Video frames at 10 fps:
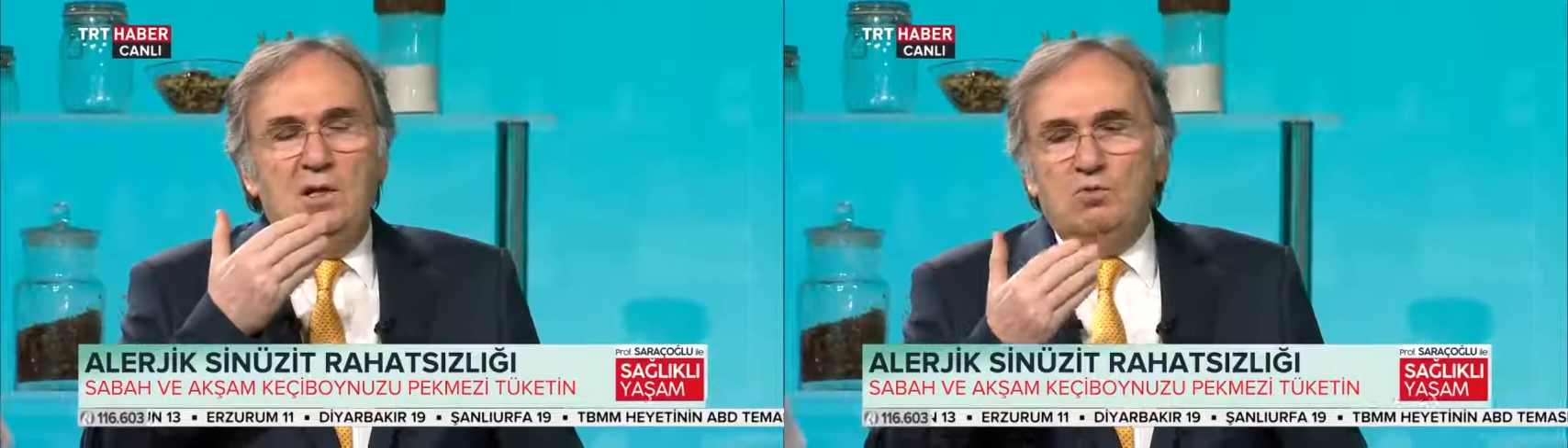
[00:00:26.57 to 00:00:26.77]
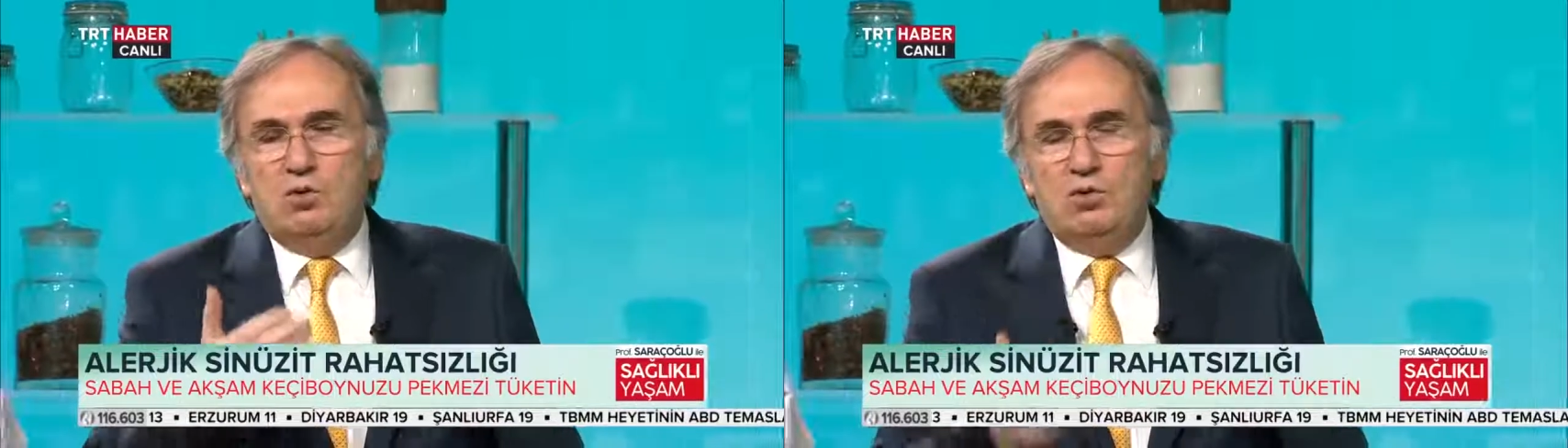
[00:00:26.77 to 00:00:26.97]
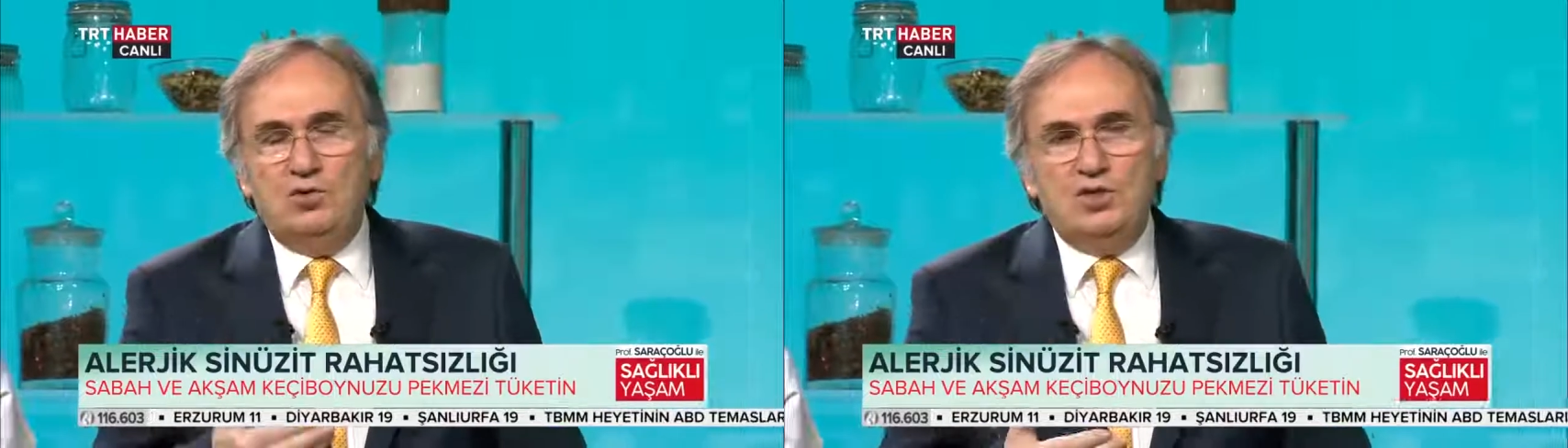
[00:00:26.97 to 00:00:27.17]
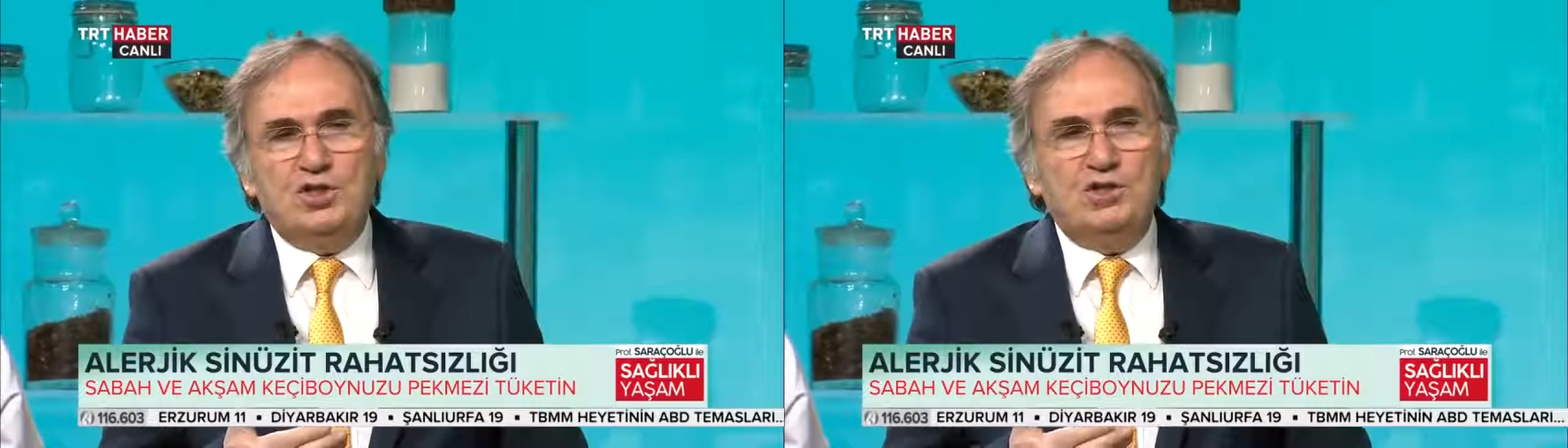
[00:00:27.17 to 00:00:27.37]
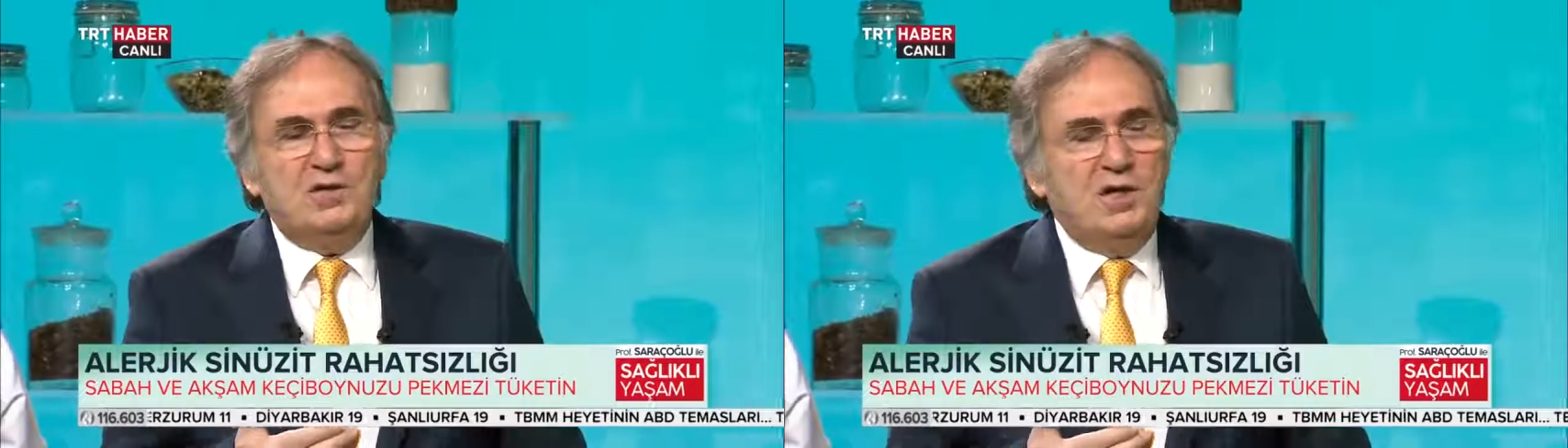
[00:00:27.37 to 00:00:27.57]
burun
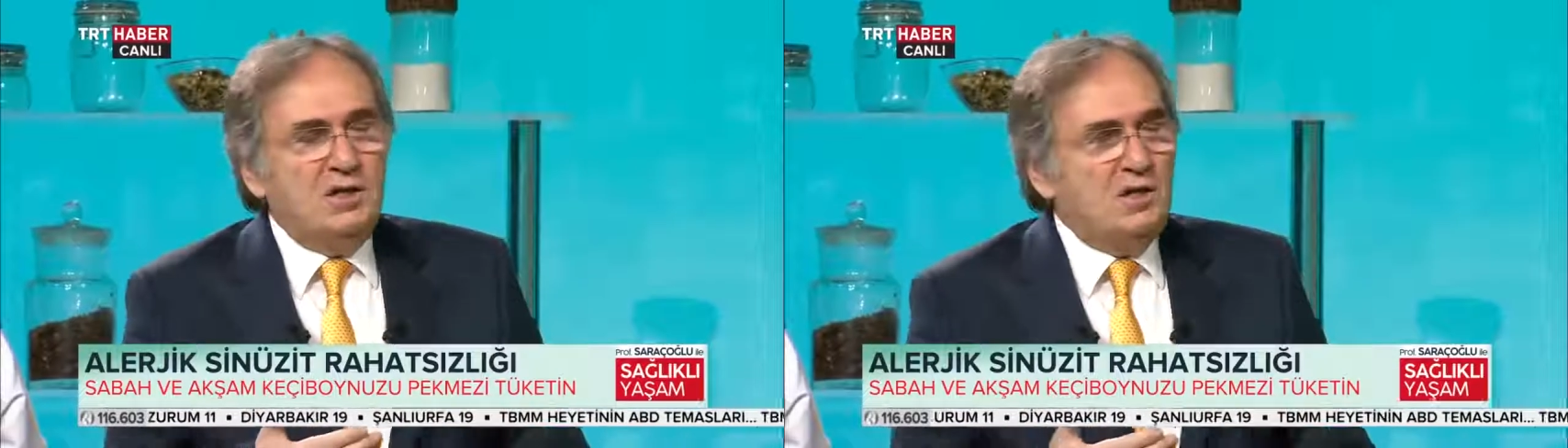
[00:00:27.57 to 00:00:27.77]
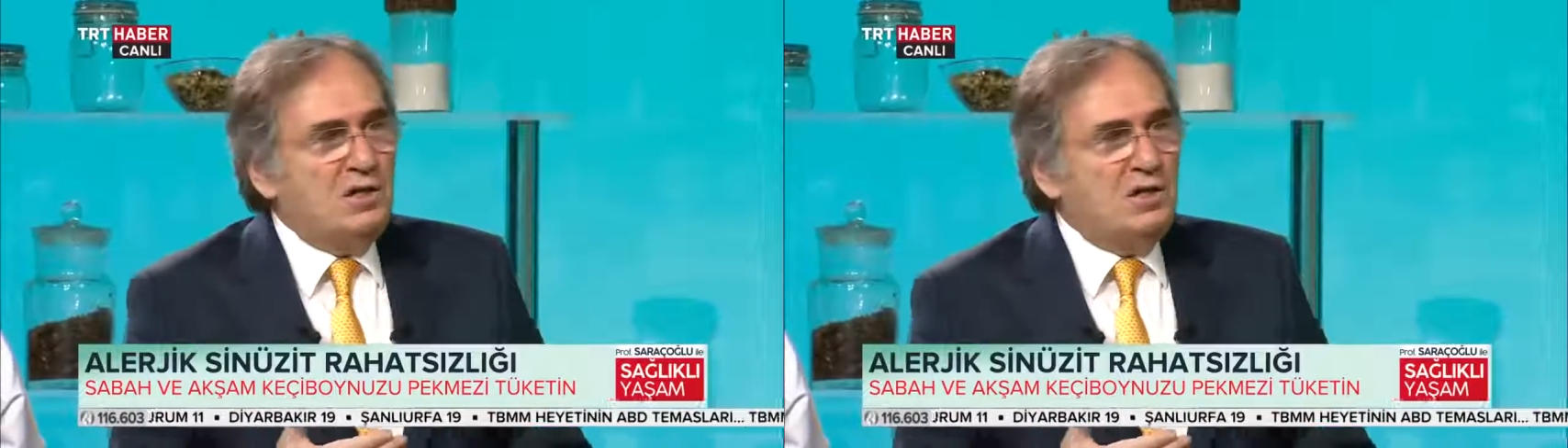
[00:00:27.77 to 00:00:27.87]
içindeki